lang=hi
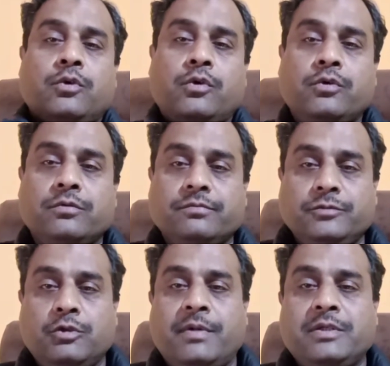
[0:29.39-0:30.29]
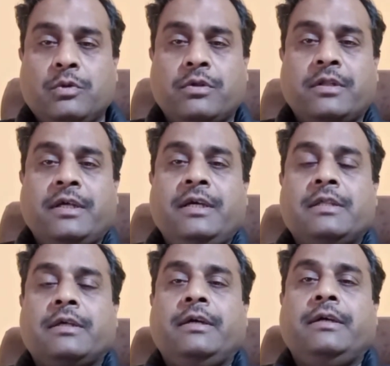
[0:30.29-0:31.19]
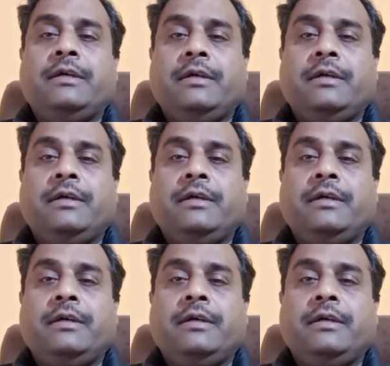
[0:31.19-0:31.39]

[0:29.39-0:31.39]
दोनों जो हमारे यूज़र्स हैं ए